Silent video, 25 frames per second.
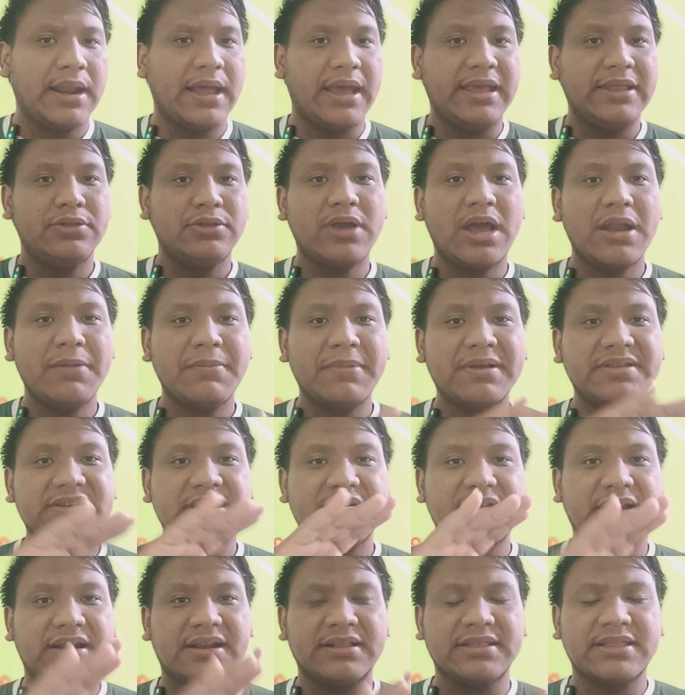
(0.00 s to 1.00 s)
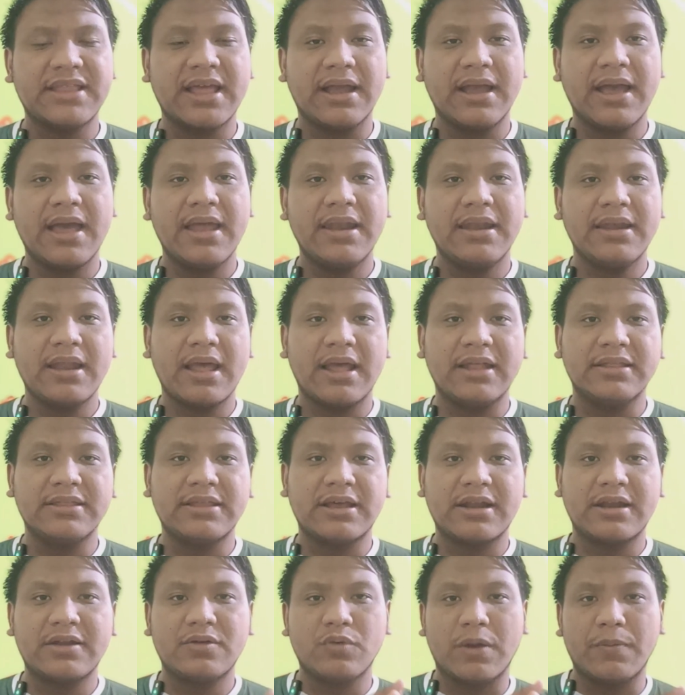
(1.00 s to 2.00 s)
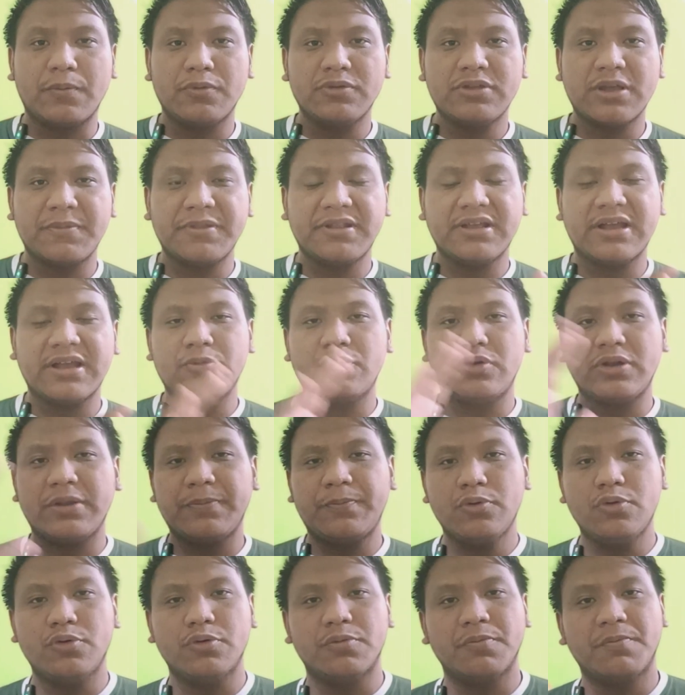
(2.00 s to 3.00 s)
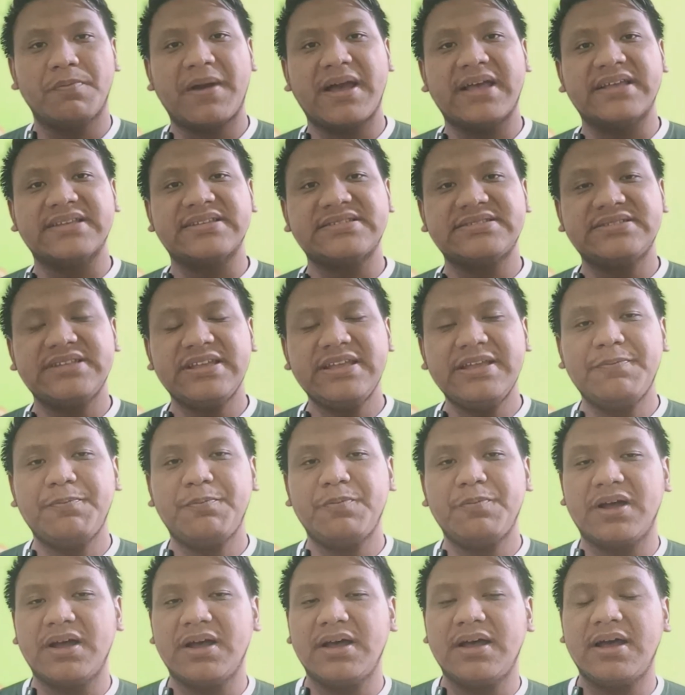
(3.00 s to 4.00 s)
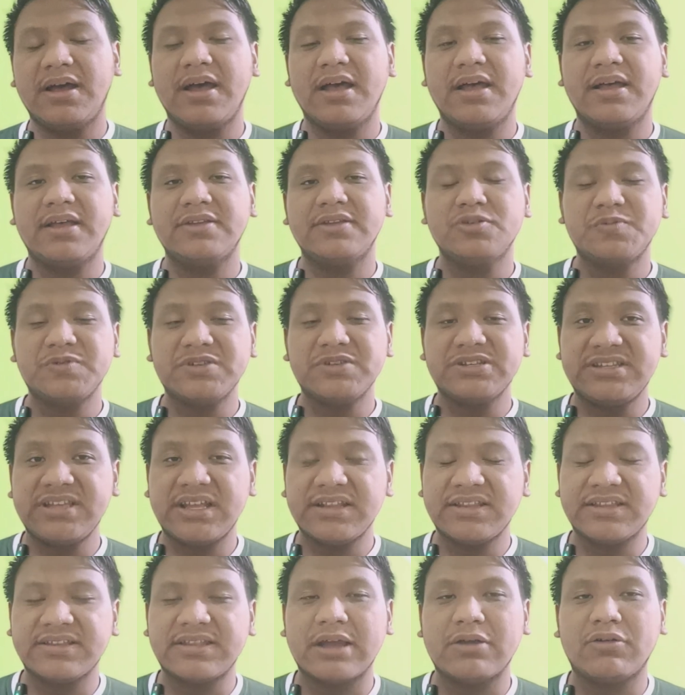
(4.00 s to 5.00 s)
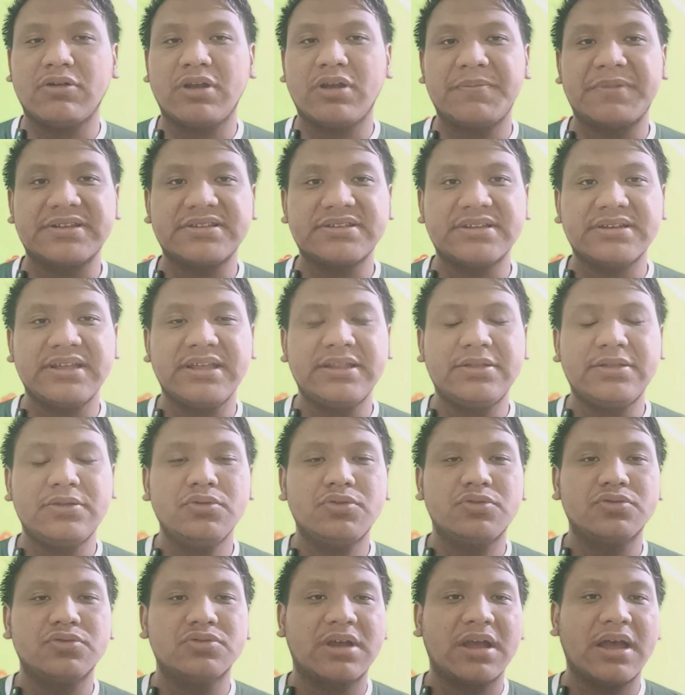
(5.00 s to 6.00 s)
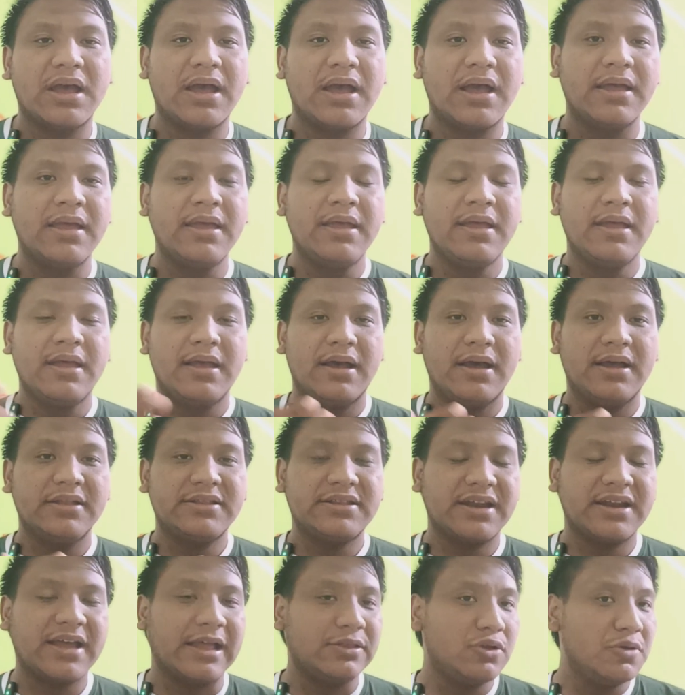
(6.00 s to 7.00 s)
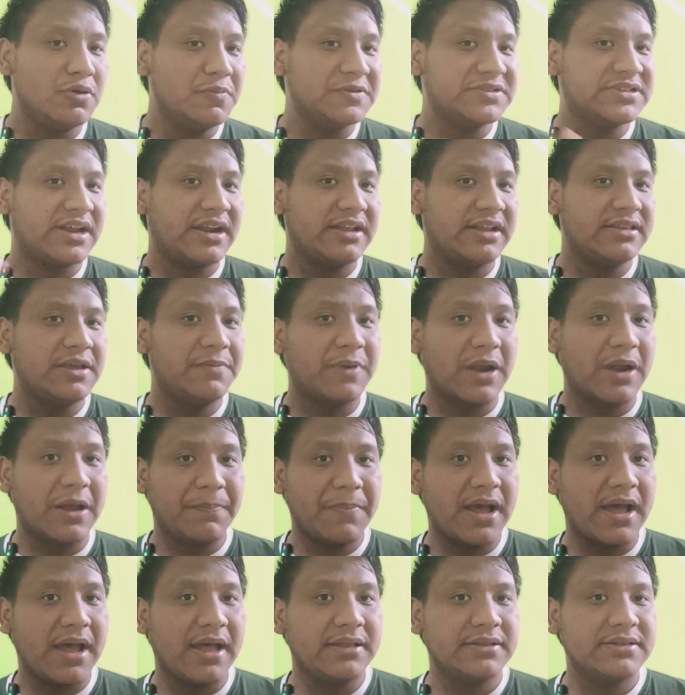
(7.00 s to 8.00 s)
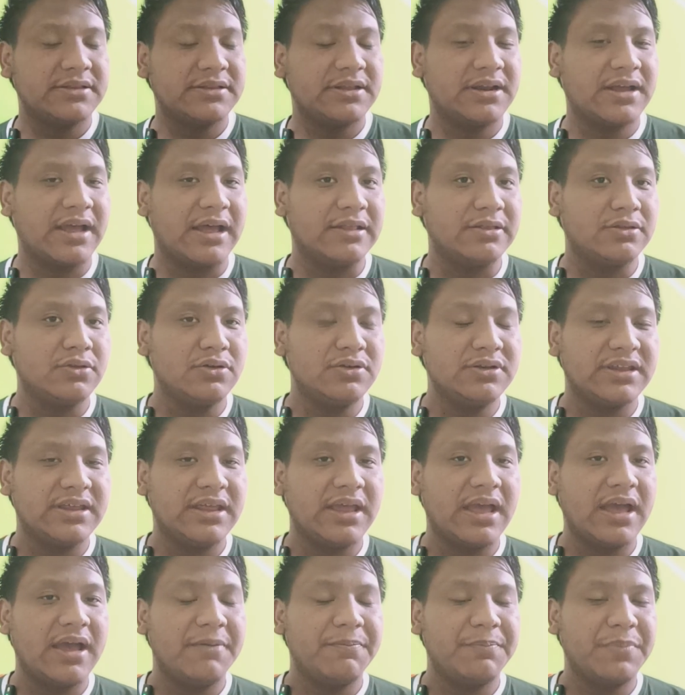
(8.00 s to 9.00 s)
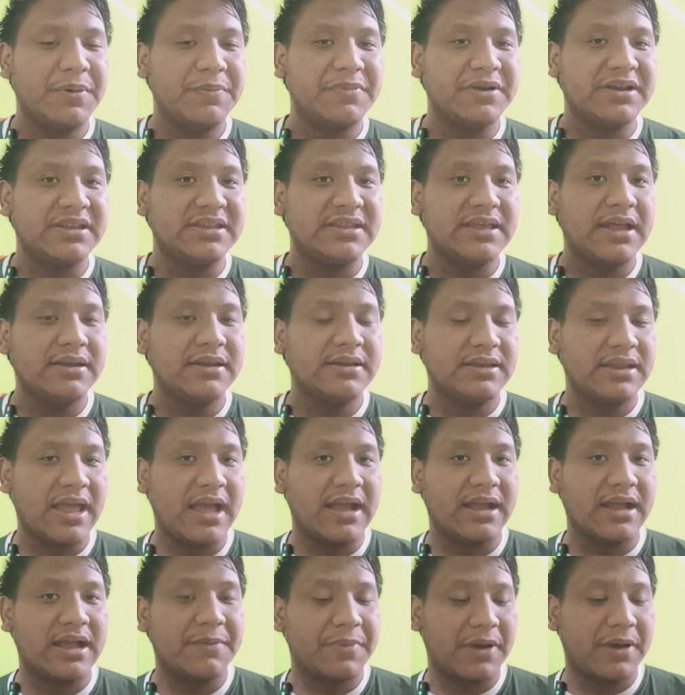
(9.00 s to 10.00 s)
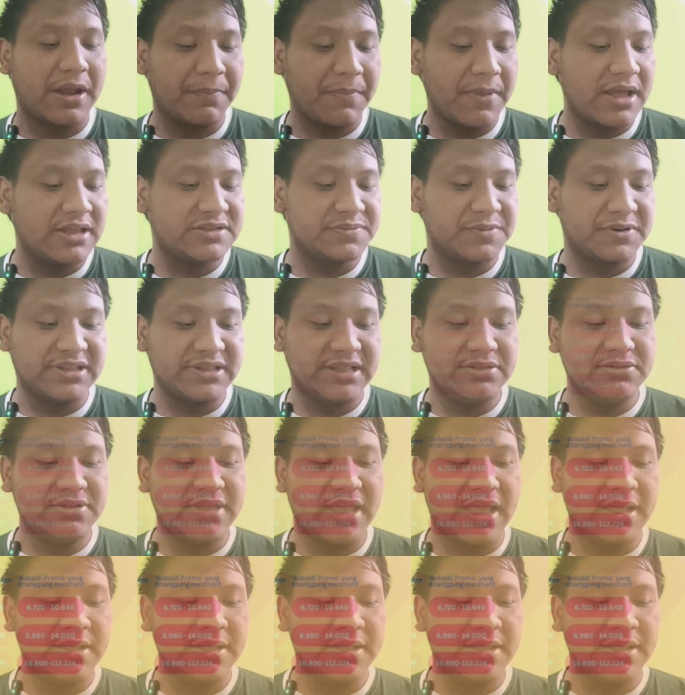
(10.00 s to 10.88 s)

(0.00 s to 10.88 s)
Nah, itu kan masih ada rentangan antara 20 sampai 30.000. Pasti uh, subsidi yang ditanggung oleh merchant itu juga eh, tergantung besarannya berapa, tergantung dia pembelian di angka berapa, seperti itu